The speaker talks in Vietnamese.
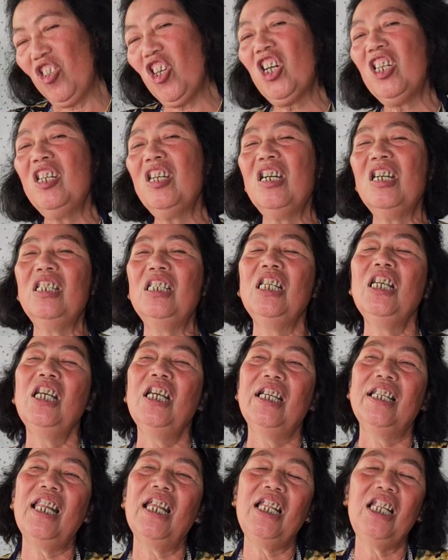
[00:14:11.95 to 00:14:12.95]
do nên
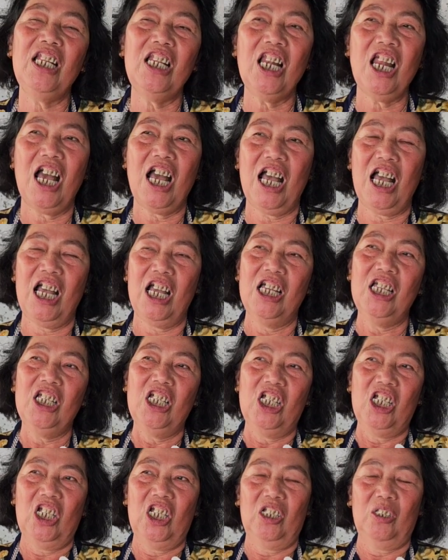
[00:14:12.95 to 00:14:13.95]
đây là
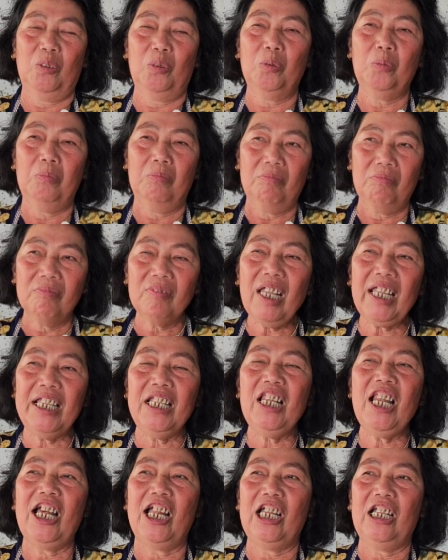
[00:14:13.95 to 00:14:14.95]
à,
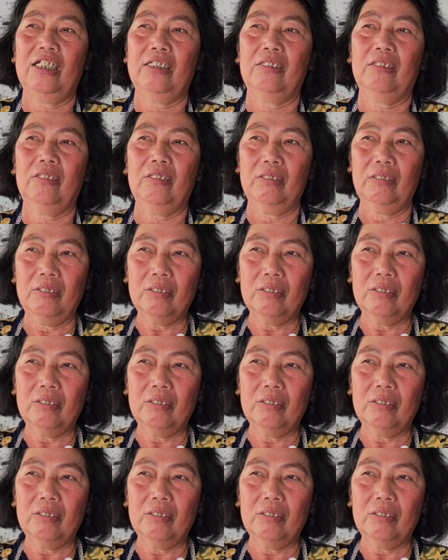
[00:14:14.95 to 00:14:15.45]
đây là